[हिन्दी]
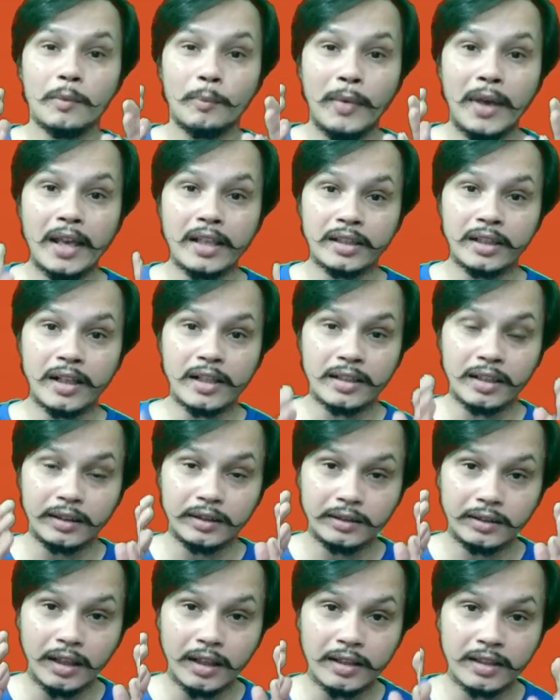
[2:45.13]
पैंसठ
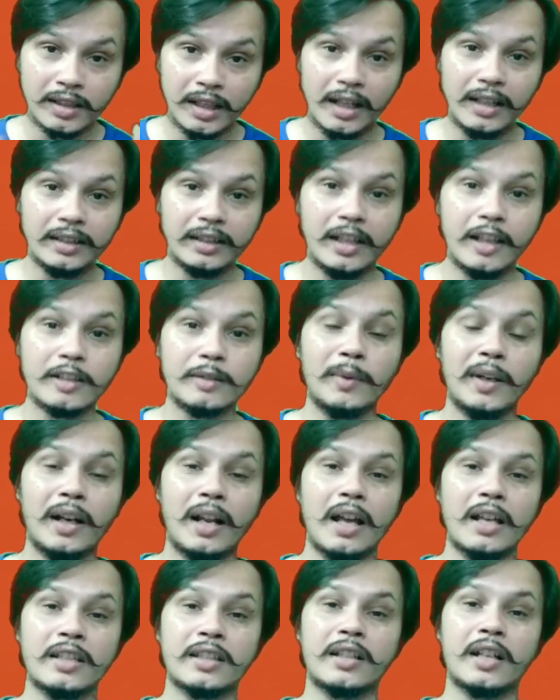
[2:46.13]
सत्तर साल देश में
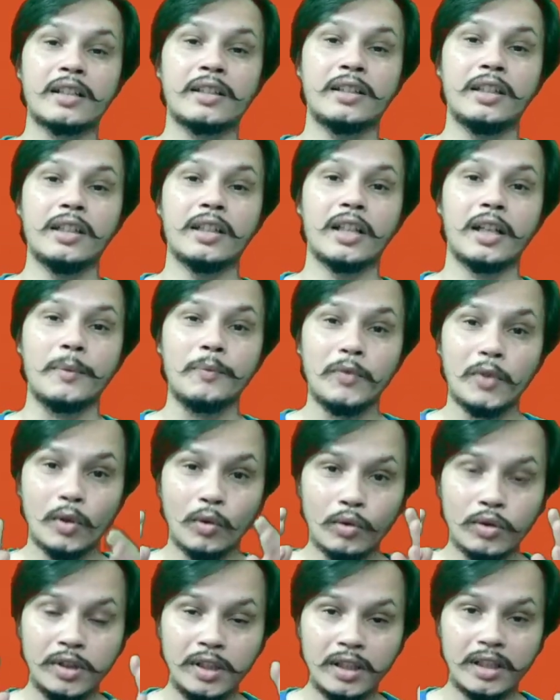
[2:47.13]
राज करती है
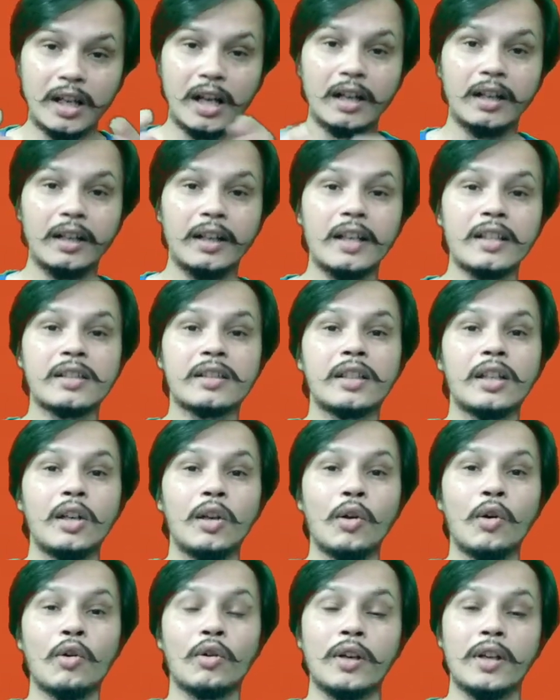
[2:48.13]
उसी कांग्रेस के
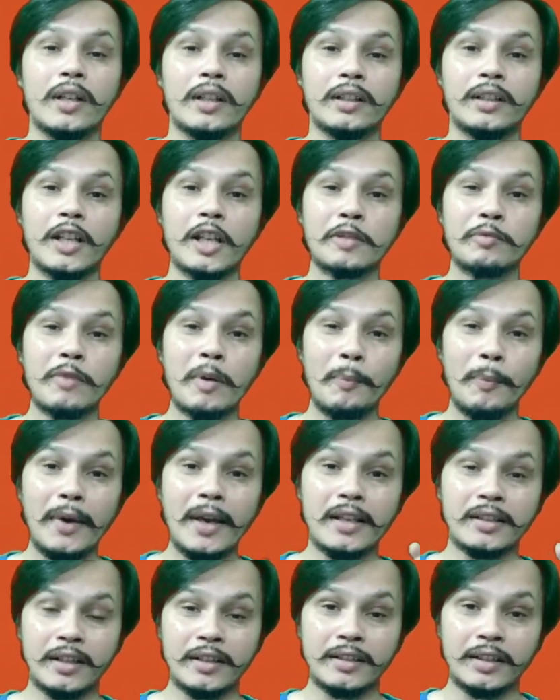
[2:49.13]
लोग देश में
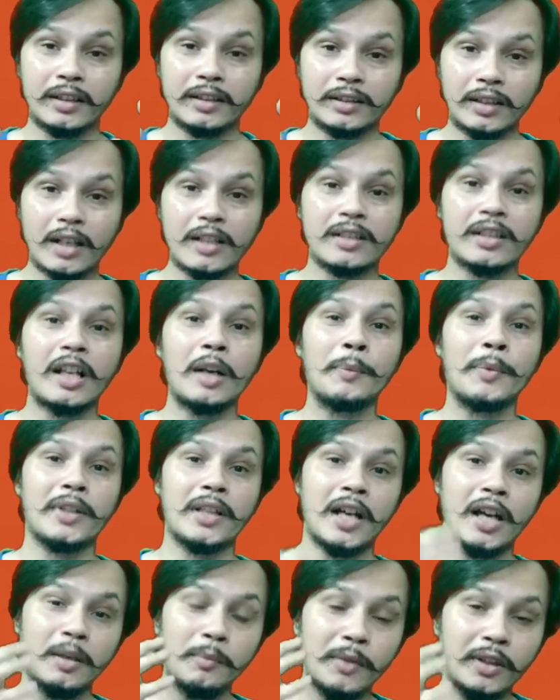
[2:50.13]
पैंसठ सत्तर साल
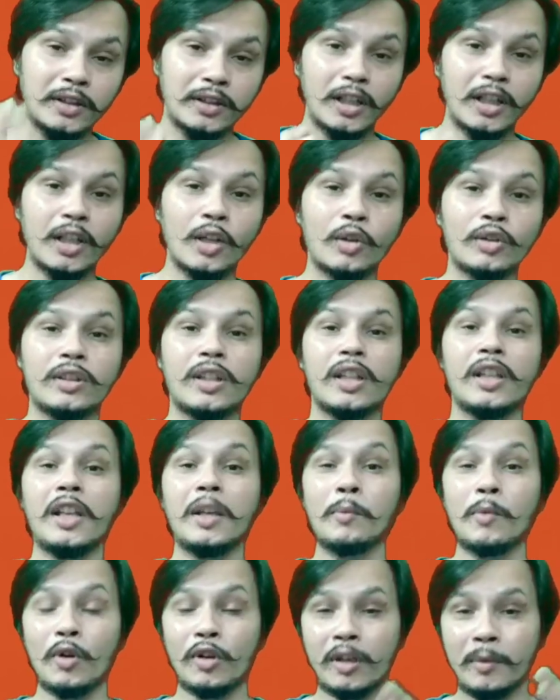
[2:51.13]
प्रधानमंत्री होते हैं
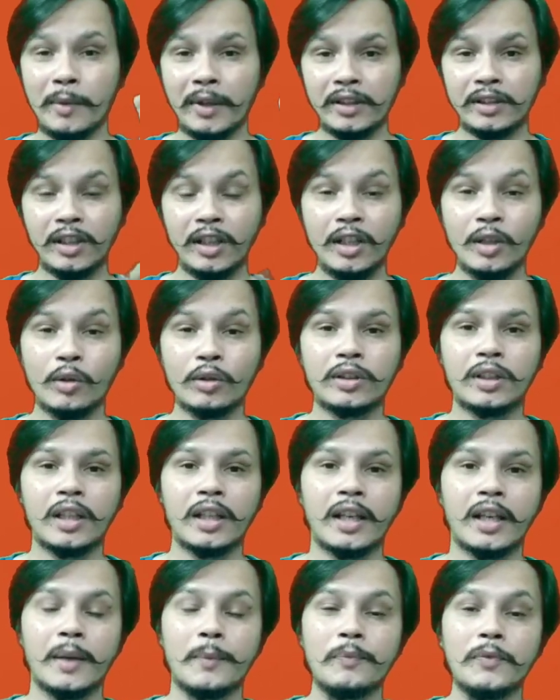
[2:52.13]
मुख्यमंत्री होते
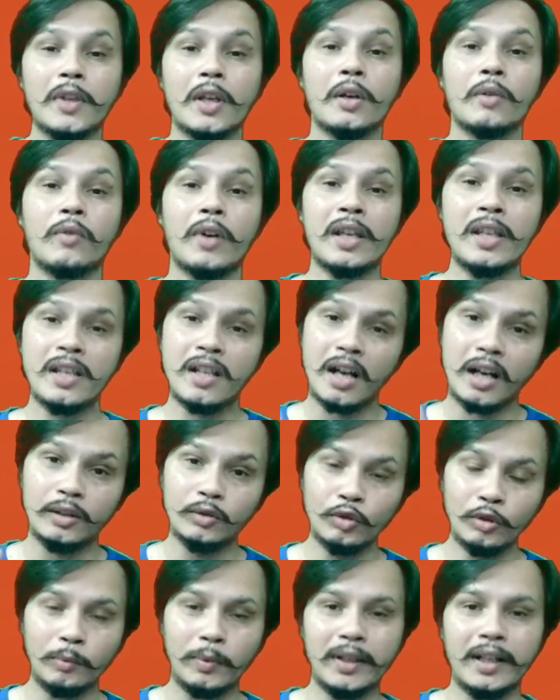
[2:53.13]
हैं वही
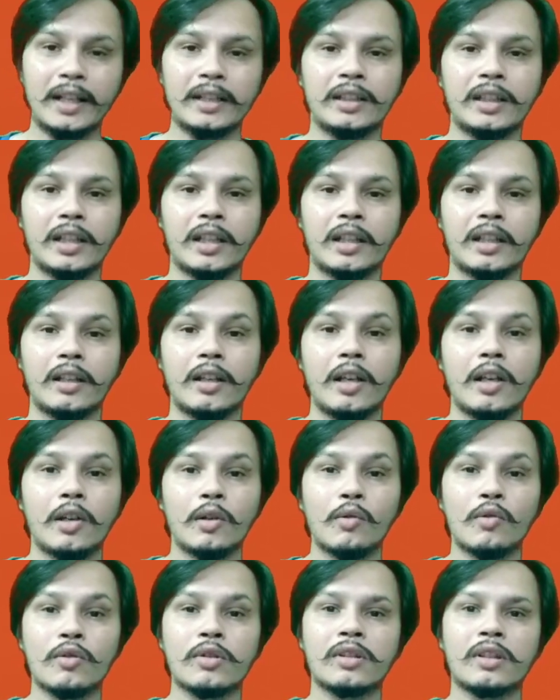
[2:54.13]
कानून बनाते हैं
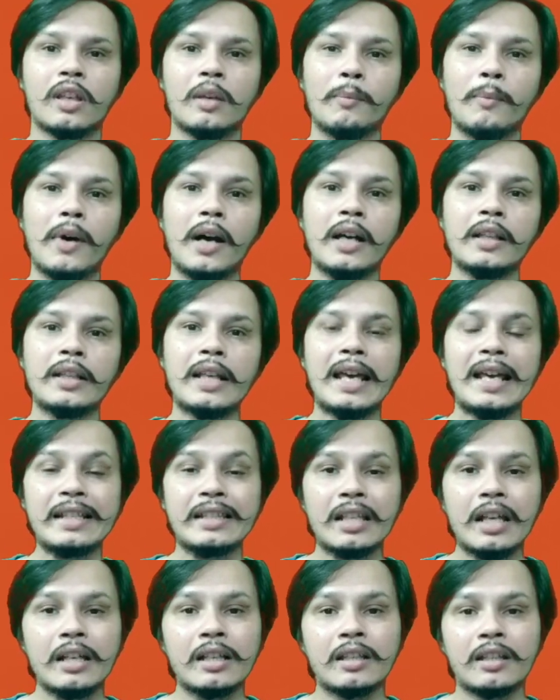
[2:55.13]
उसके बाद
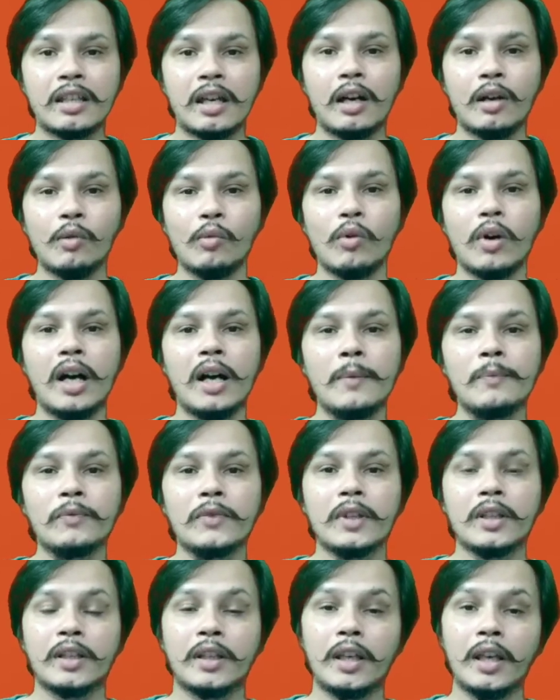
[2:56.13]
ऐसा क्या हुआ
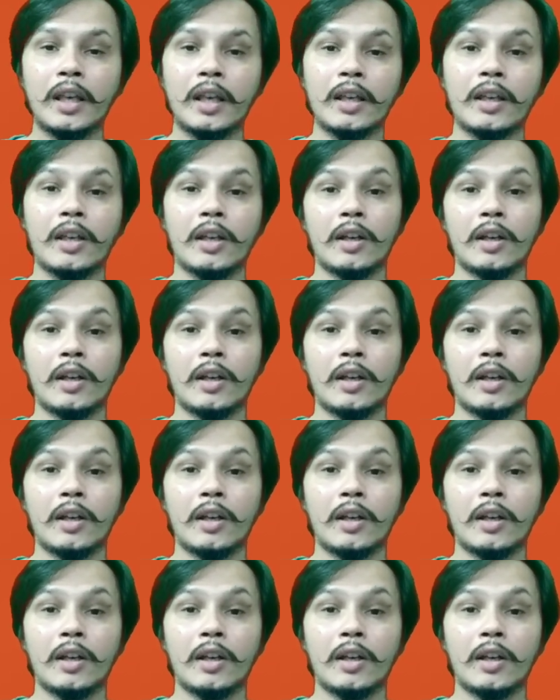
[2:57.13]
कि